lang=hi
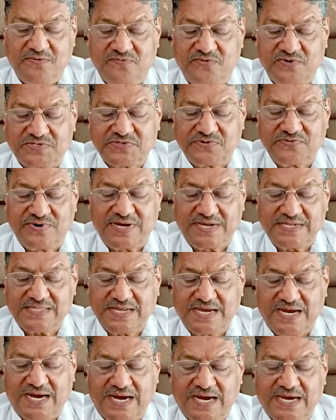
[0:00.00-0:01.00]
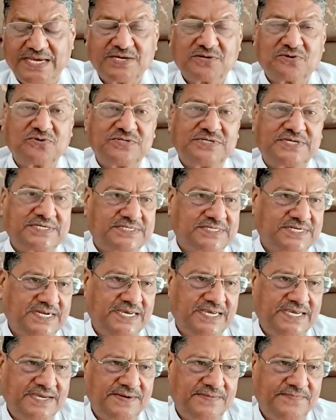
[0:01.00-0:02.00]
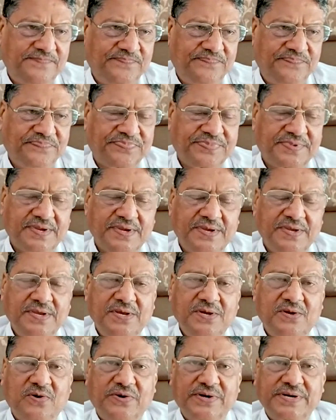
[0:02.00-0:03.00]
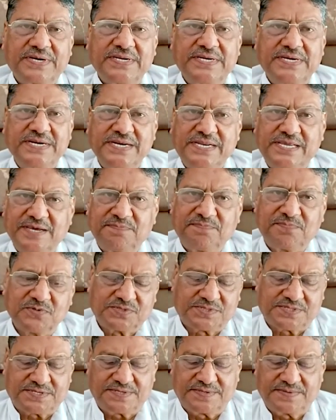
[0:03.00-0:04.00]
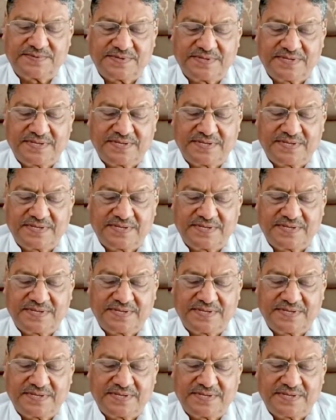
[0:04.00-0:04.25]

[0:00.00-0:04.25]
विश्वनाथ हाईकोर्ट जज रहे और इनके पुत्र